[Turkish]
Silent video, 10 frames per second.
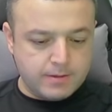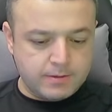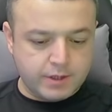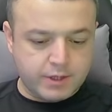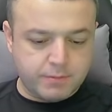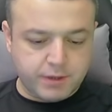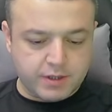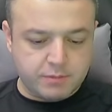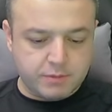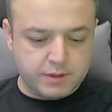Rakip
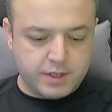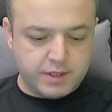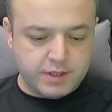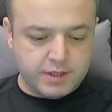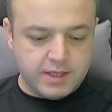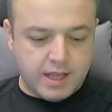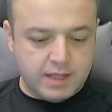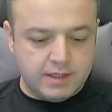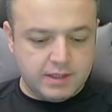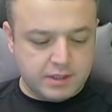takımın etkili
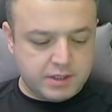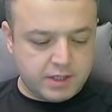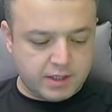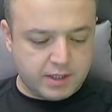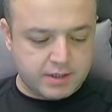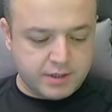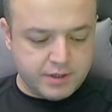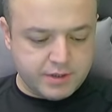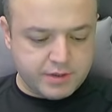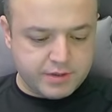geldiği
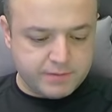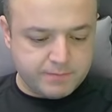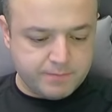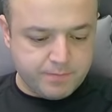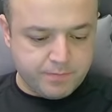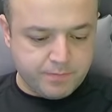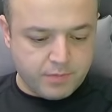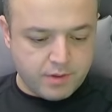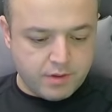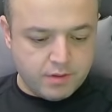dakikalardayız.
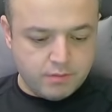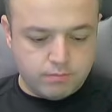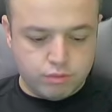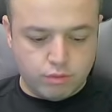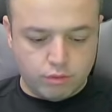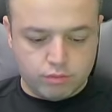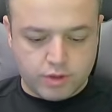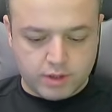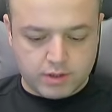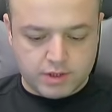Bu yol
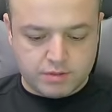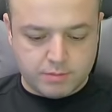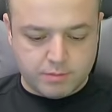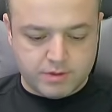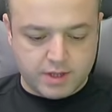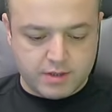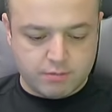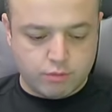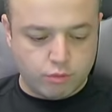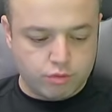uzaklaştırmamız lazım.
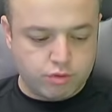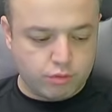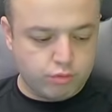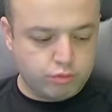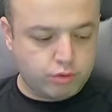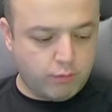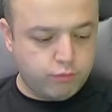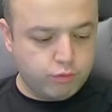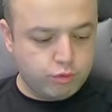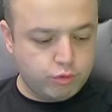Costa Kurta
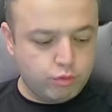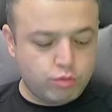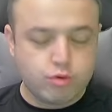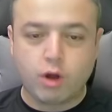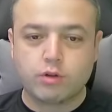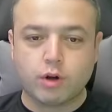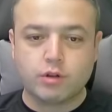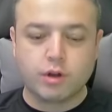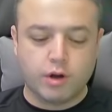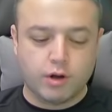vurdu
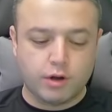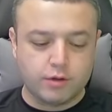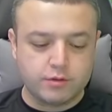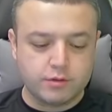uzaklardan.